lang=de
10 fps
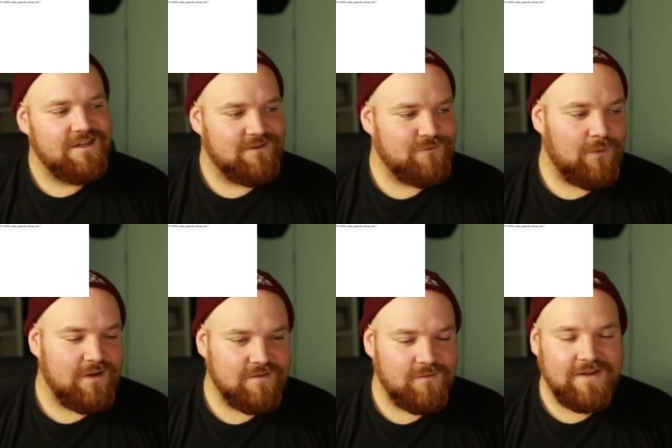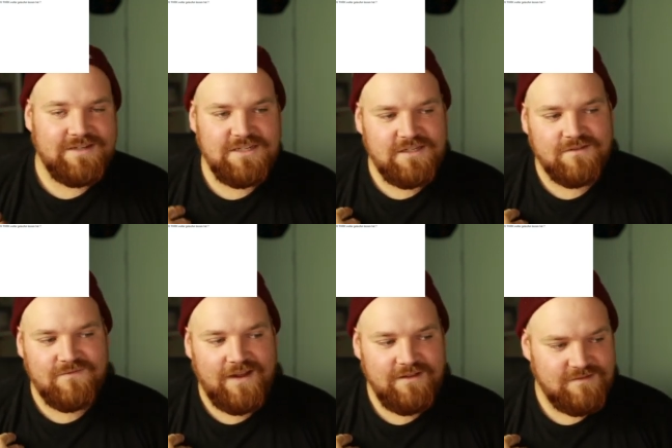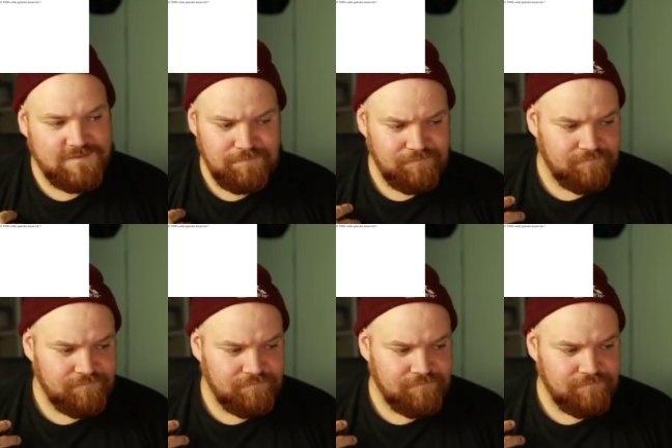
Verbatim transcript: Und vor allem, also, soweit ich das weiß,